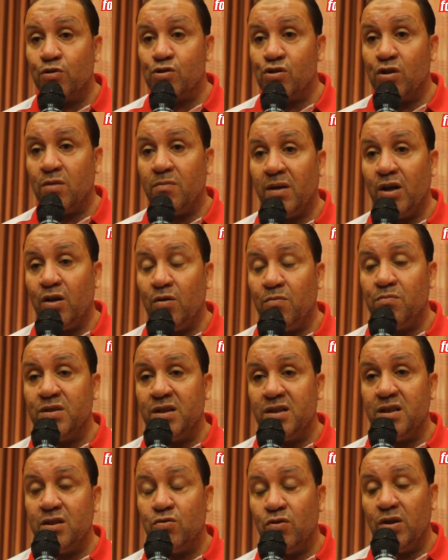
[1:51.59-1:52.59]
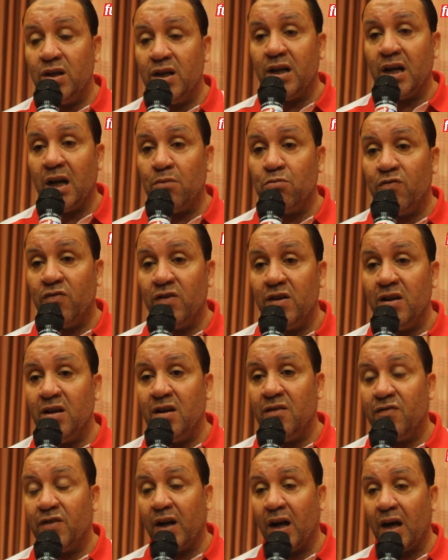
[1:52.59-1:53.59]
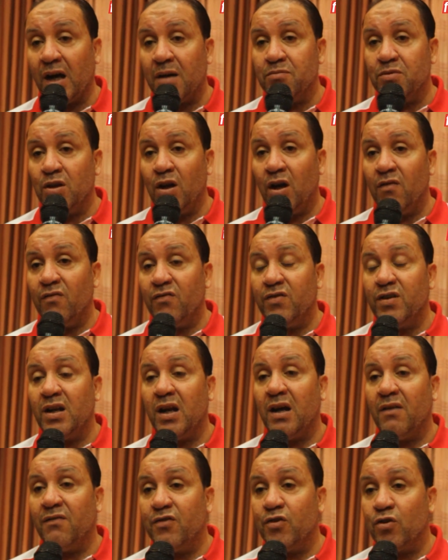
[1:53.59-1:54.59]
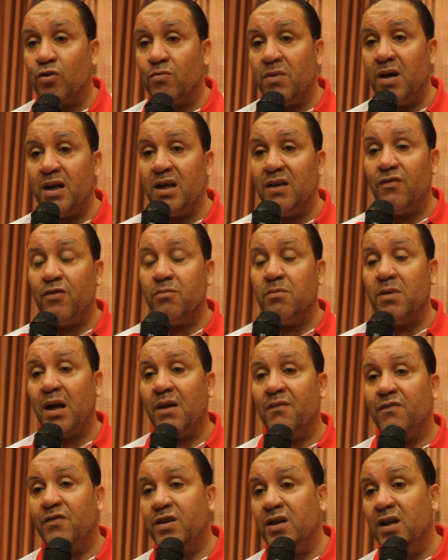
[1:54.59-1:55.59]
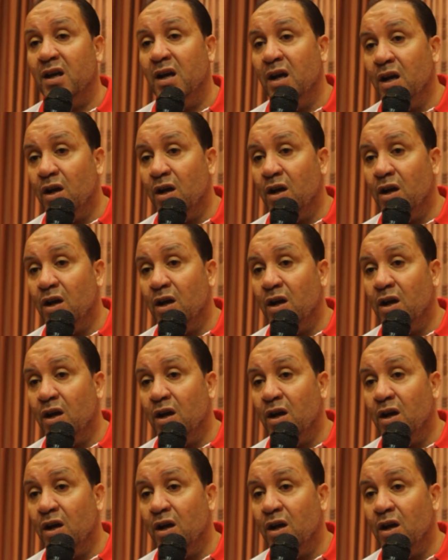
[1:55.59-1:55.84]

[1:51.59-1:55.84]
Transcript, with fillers: 90% معناهم دي تيتولير يلعبوا في الفرق نتاعهم في يلعب في رومانيا فيهم يلعب في